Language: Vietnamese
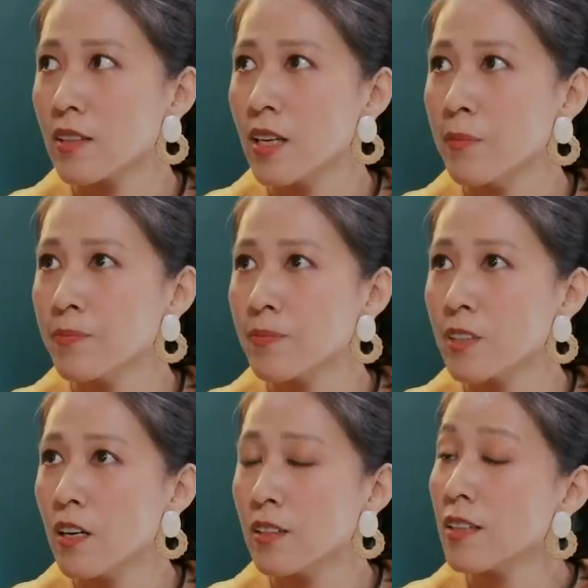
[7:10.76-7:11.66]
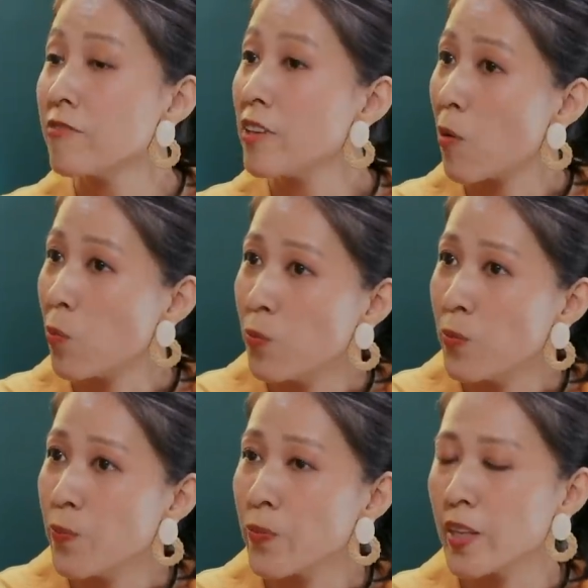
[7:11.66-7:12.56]
Em có thất vọng,
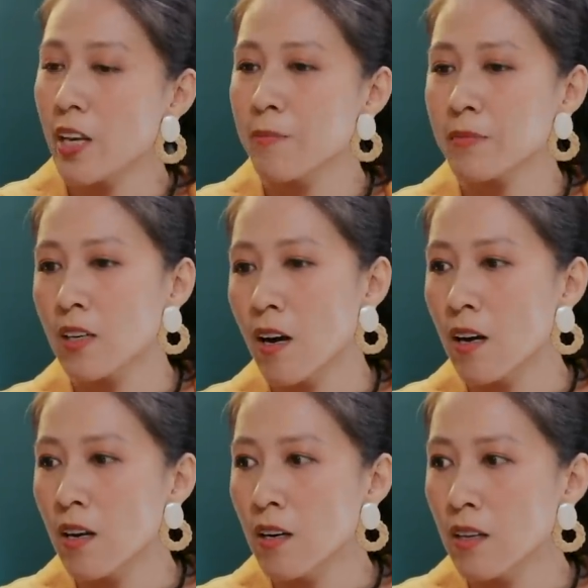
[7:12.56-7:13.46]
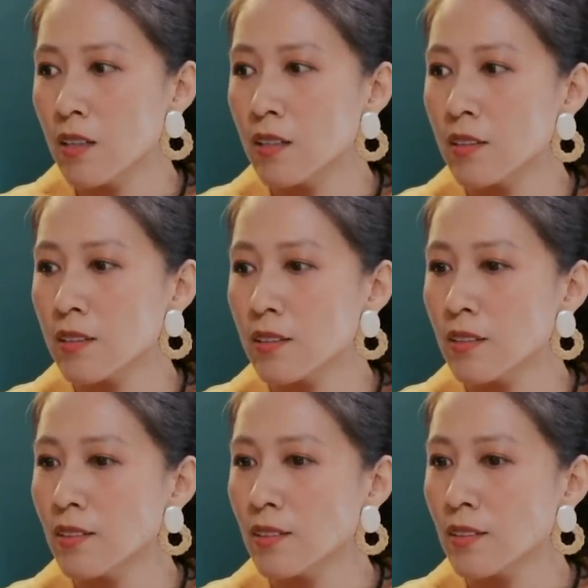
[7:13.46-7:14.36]
em có
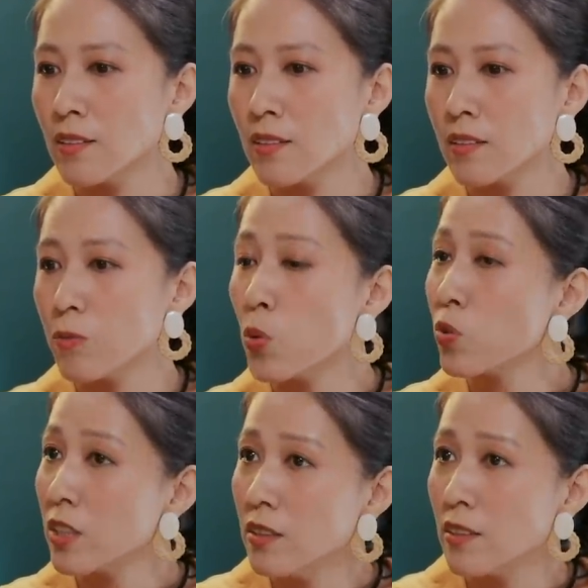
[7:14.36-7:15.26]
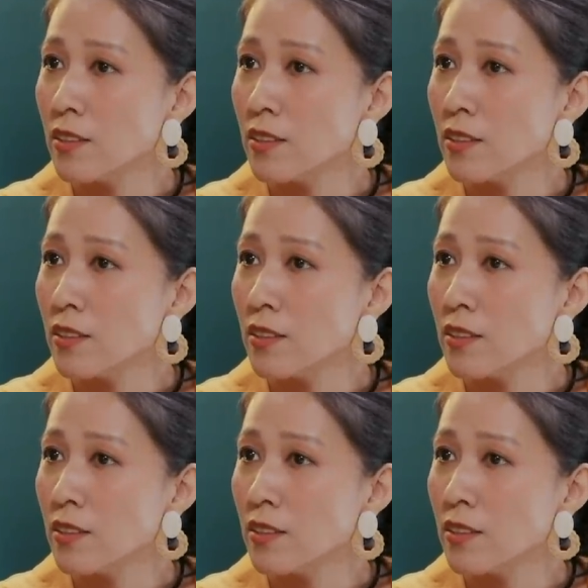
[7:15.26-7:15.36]
buồn chứ.